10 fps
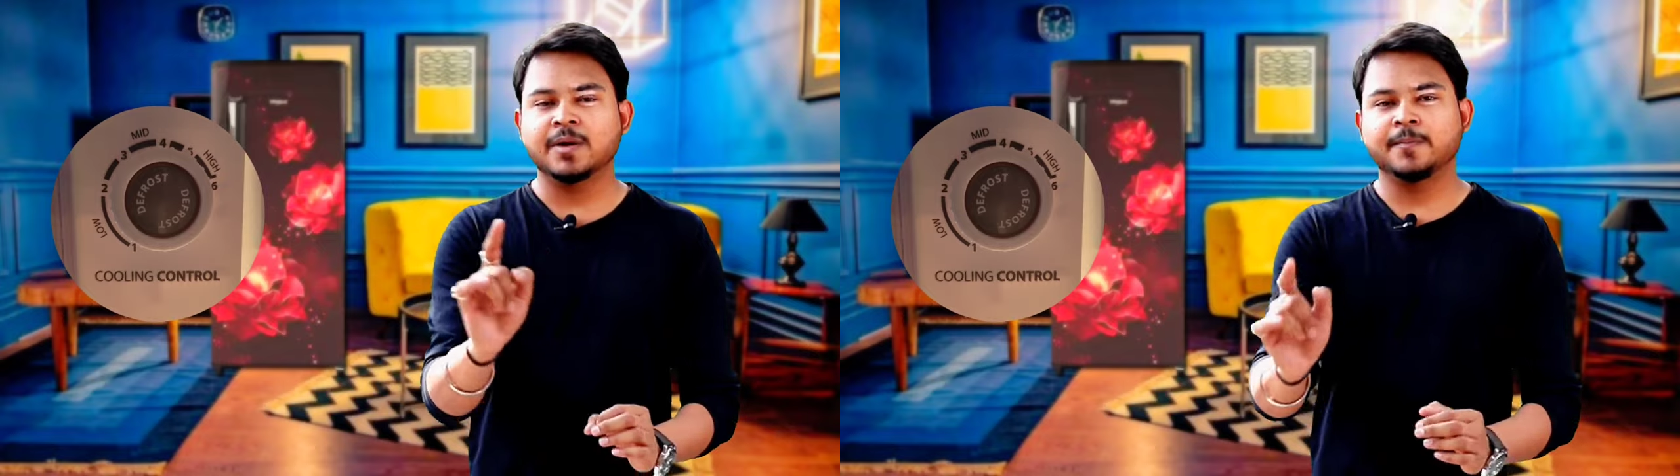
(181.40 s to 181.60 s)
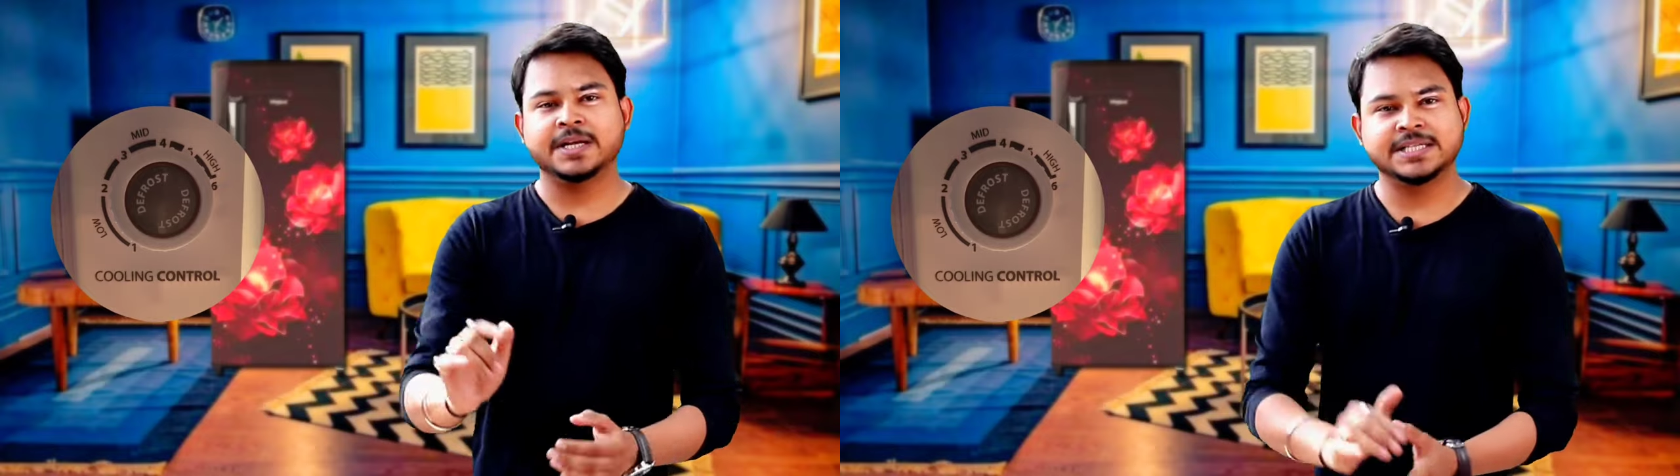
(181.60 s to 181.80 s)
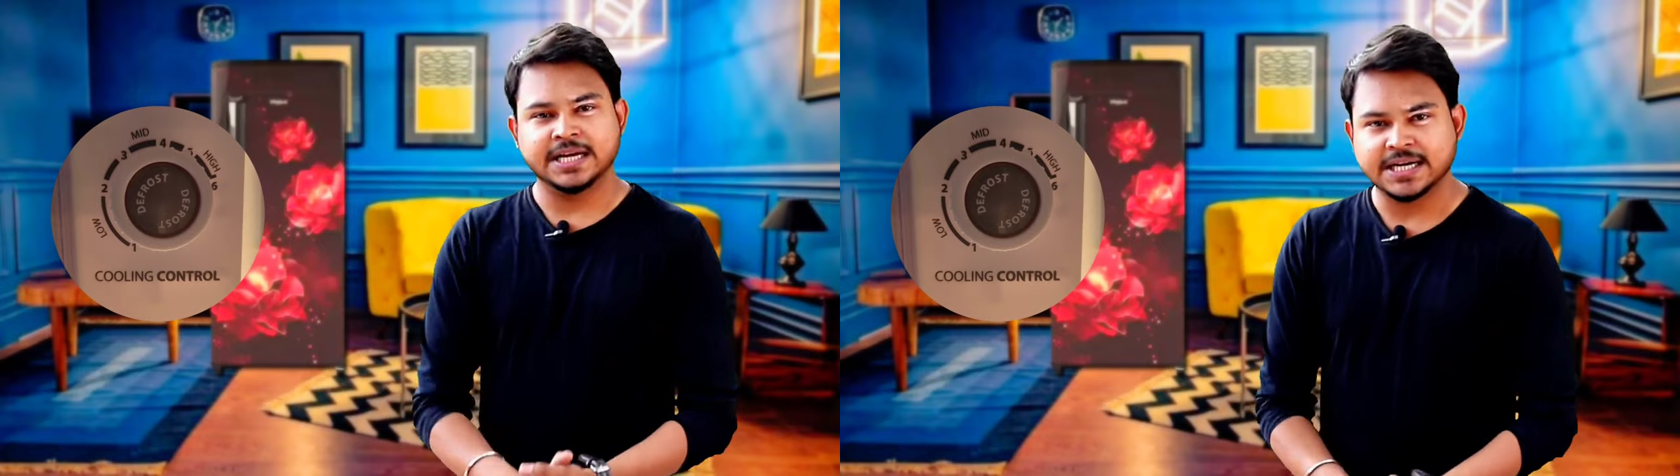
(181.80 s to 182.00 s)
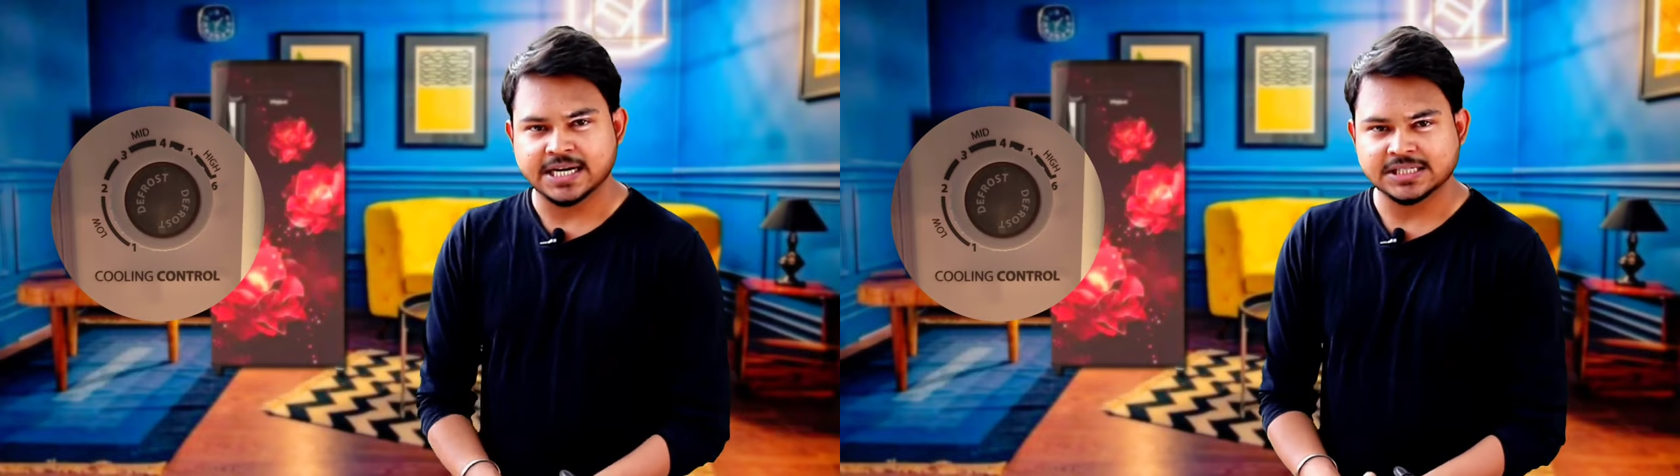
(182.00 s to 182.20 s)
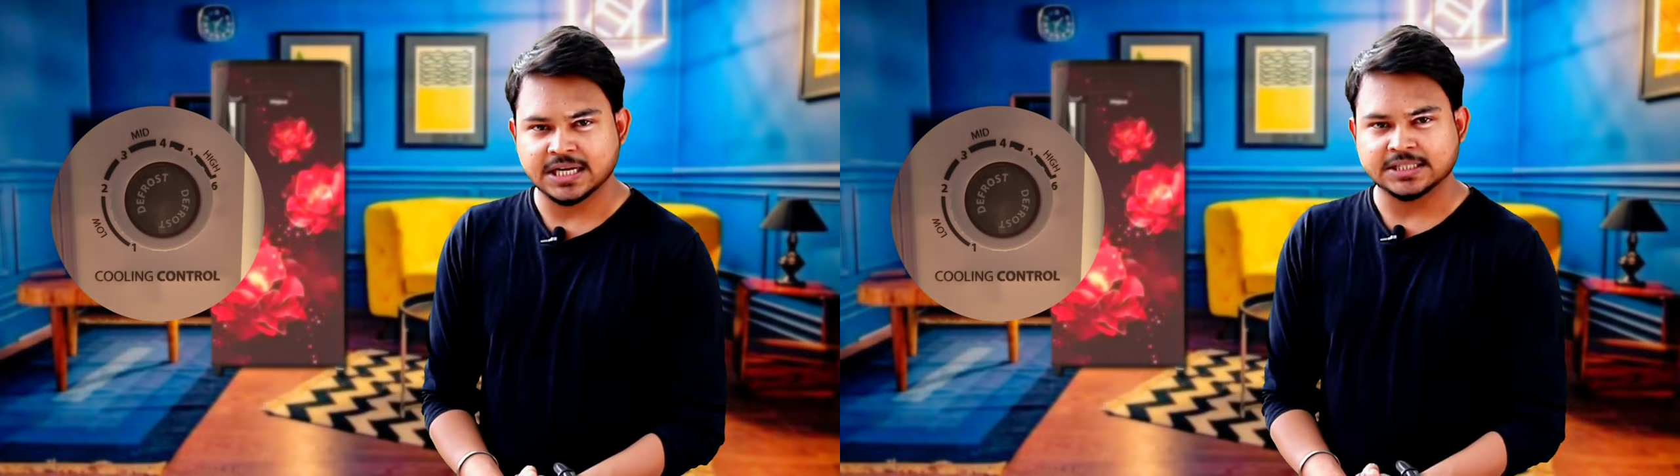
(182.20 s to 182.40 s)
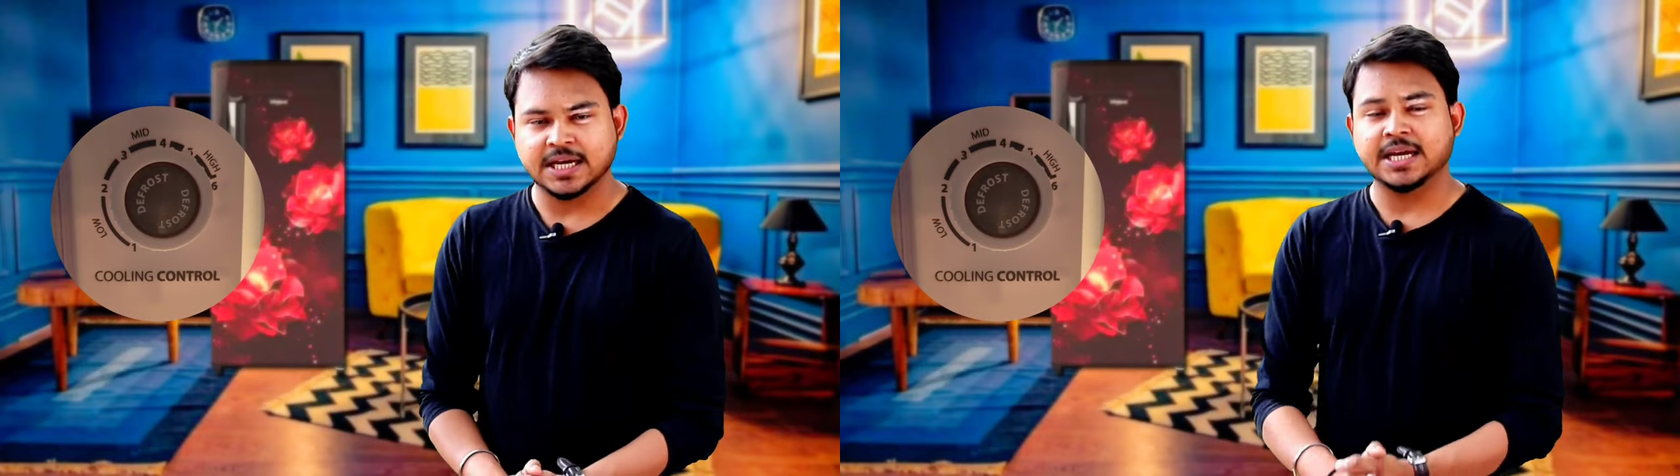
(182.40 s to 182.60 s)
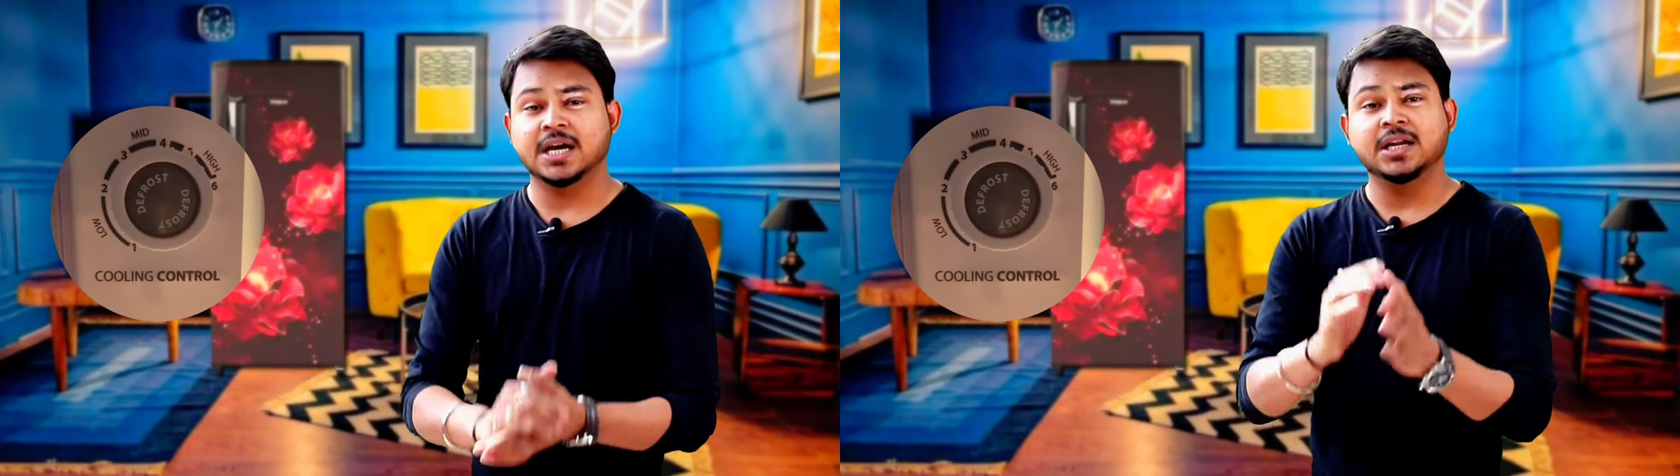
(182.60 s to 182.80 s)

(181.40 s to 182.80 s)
नंबर पे सेट कर सकते हैं